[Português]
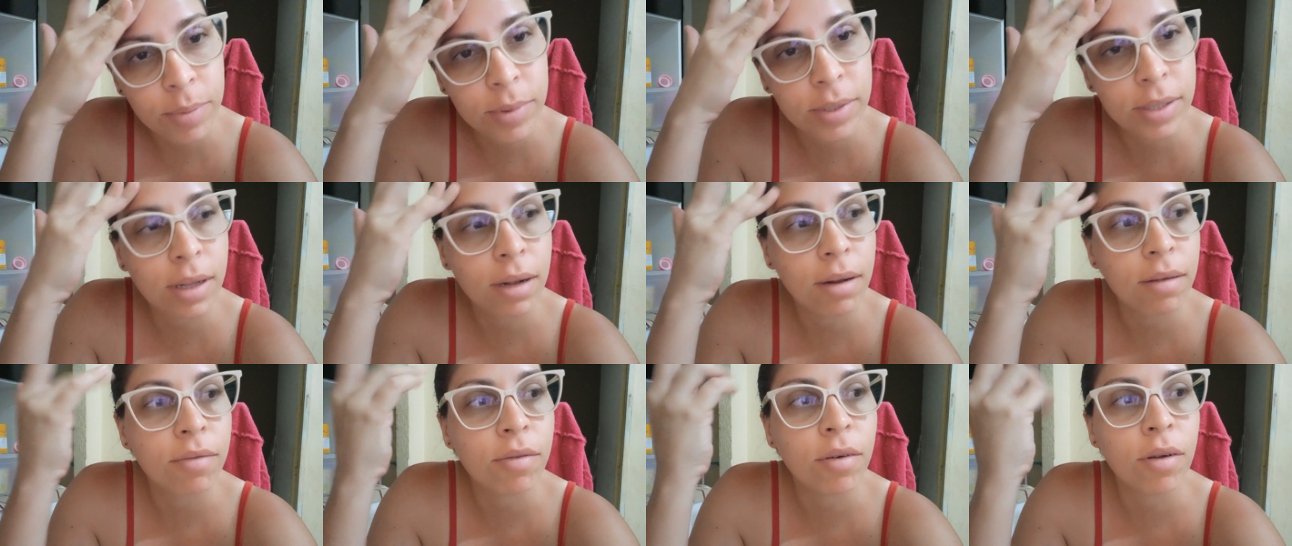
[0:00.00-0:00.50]
pisa
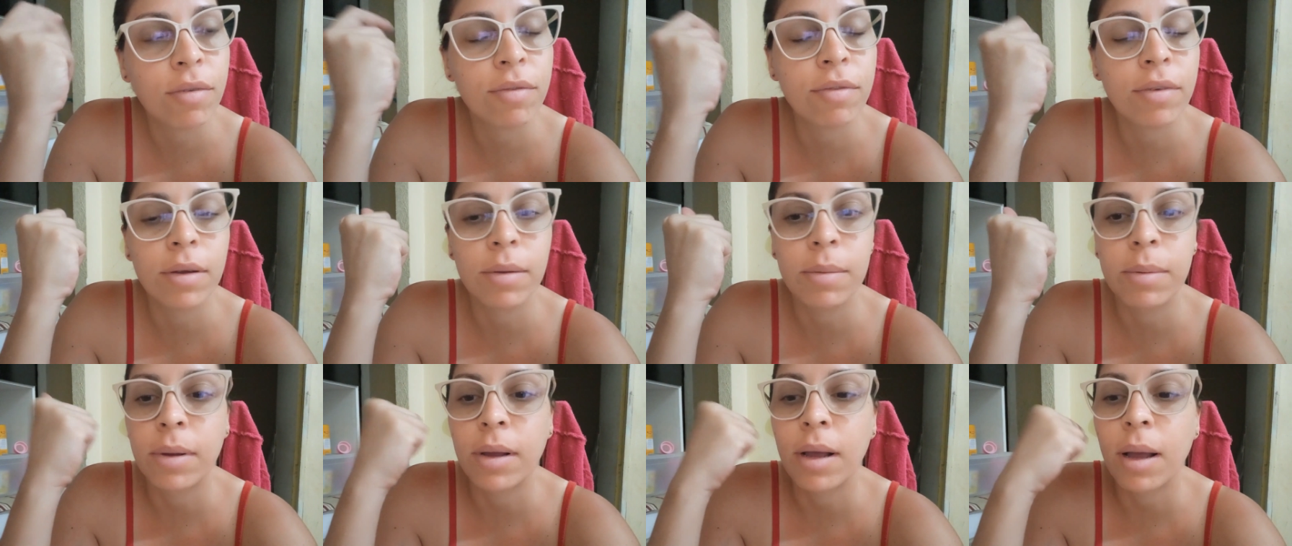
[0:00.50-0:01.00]
lá fora,
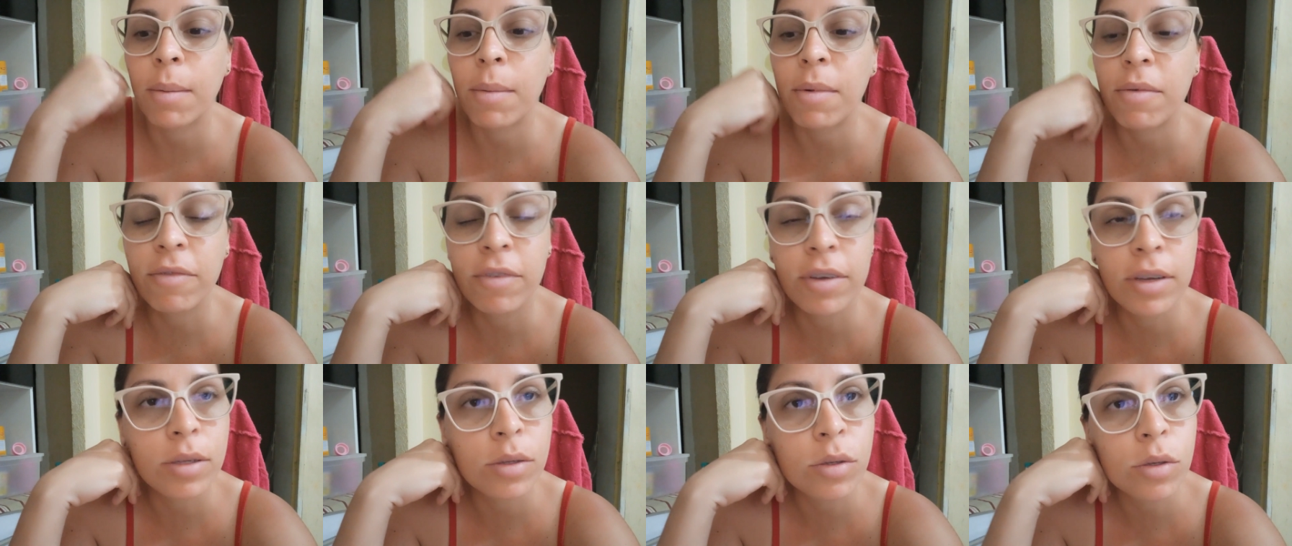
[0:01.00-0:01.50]
porque acaba
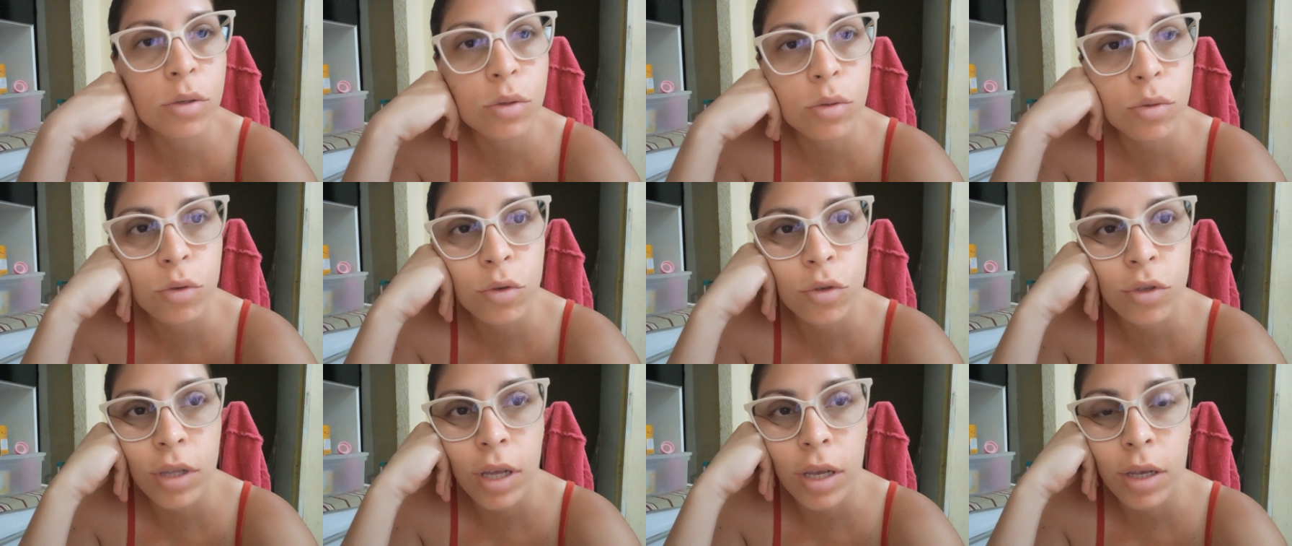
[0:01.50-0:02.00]
ficando
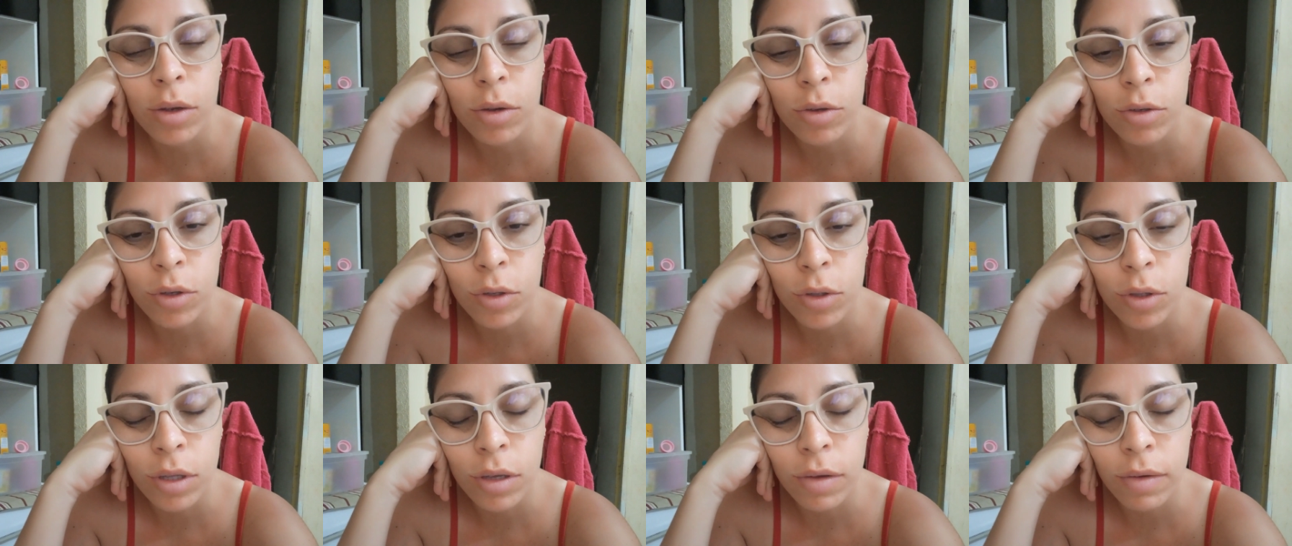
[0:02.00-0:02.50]
sujo, né? E hoje eu
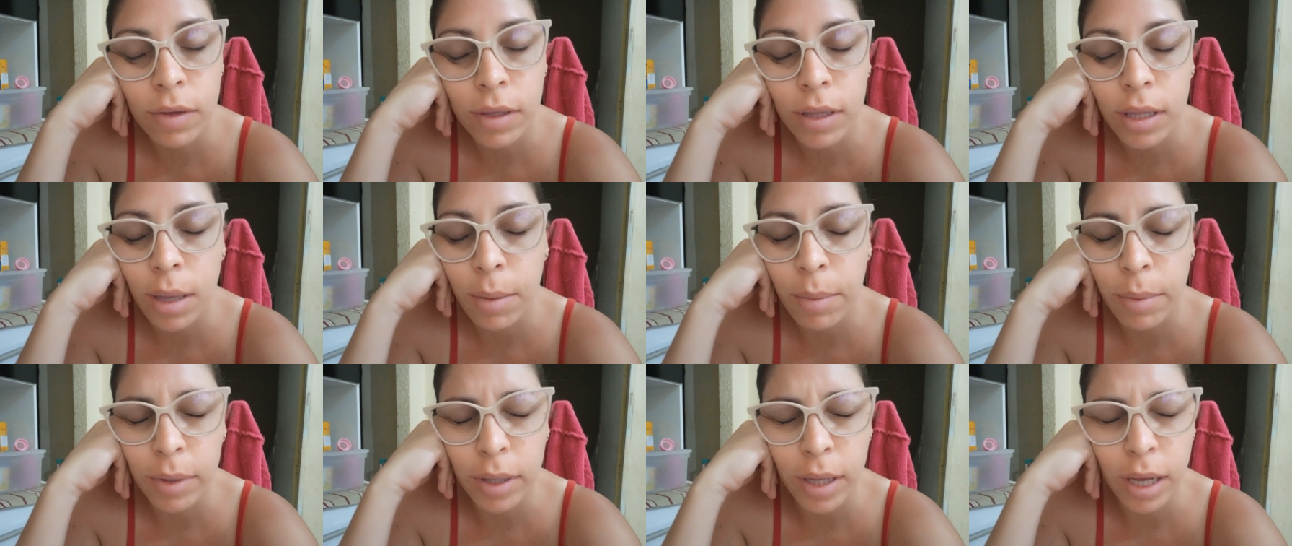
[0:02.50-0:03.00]
não tive
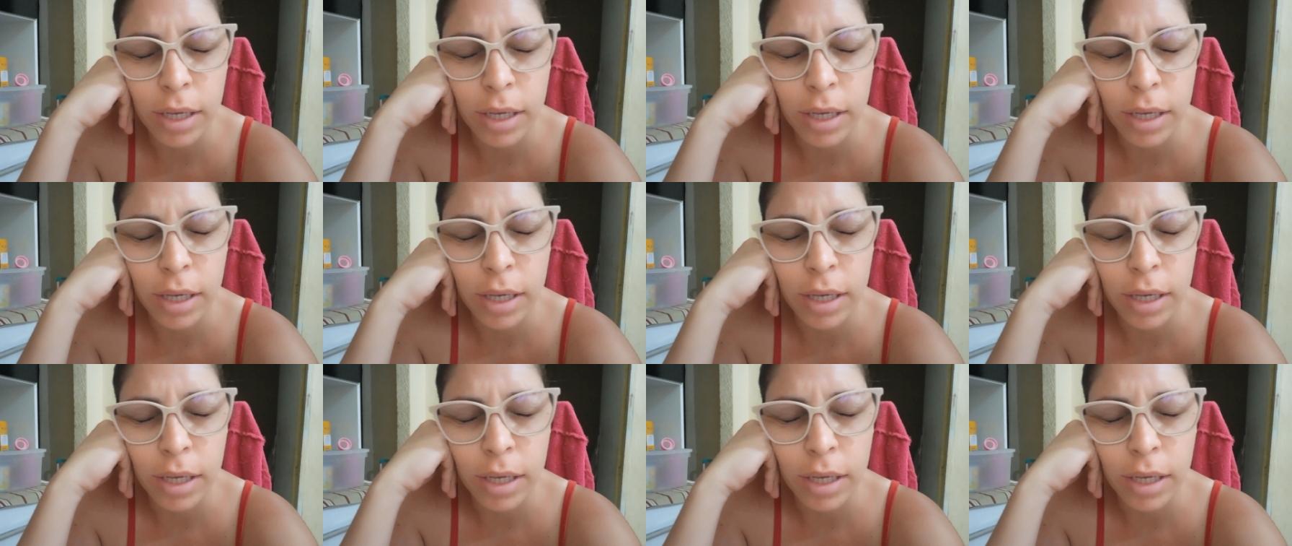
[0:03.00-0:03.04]
tempo de